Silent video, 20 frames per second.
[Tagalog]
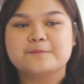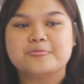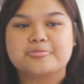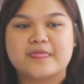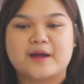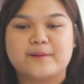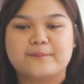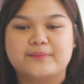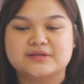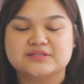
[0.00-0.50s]

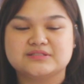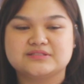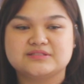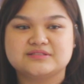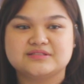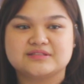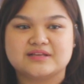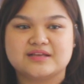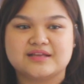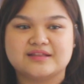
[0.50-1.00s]

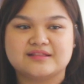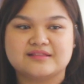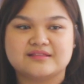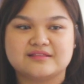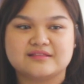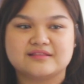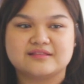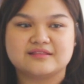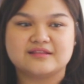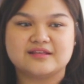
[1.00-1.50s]
Tapos, it,
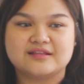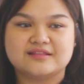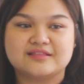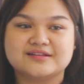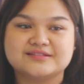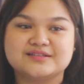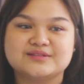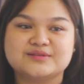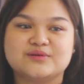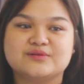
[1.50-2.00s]
it
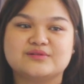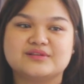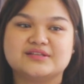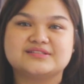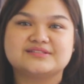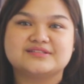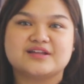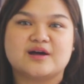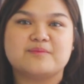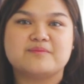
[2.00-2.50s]
doesn't only
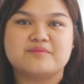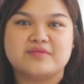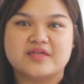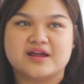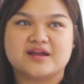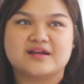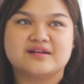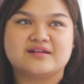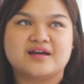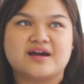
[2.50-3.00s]
stop
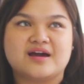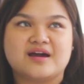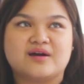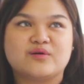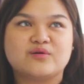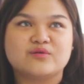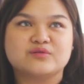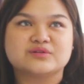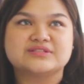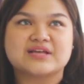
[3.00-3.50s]
there na
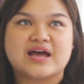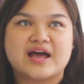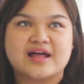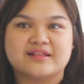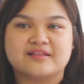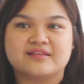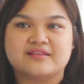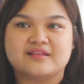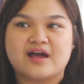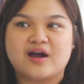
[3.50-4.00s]
kung
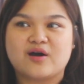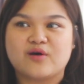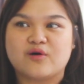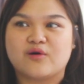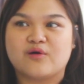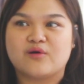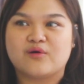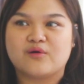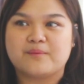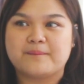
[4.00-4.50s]
saan
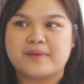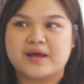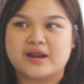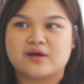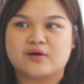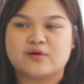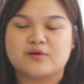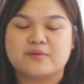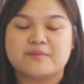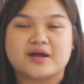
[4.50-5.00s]
ako,
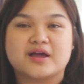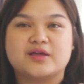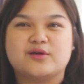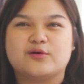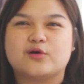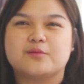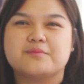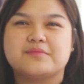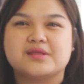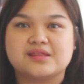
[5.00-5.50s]
parang kumbaga
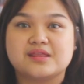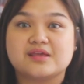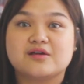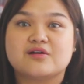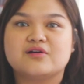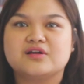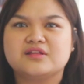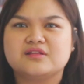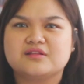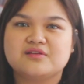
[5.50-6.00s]
yung committee
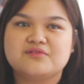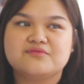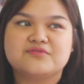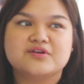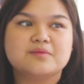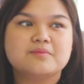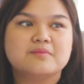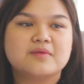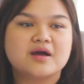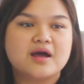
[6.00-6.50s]
ko in
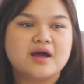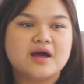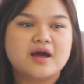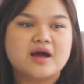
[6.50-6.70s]
Reverb,